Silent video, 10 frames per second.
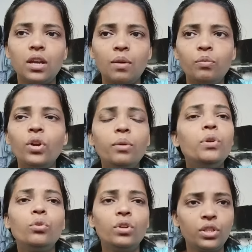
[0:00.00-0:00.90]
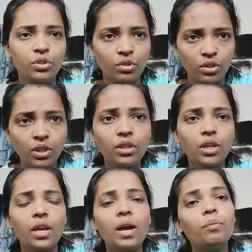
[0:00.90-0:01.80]
आपको एडमिट होने की ज़रूरत नहीं
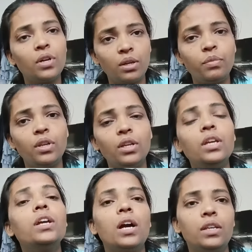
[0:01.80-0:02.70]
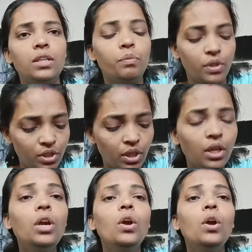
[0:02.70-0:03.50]
है आप घर पे रहिए खाइए पीजिए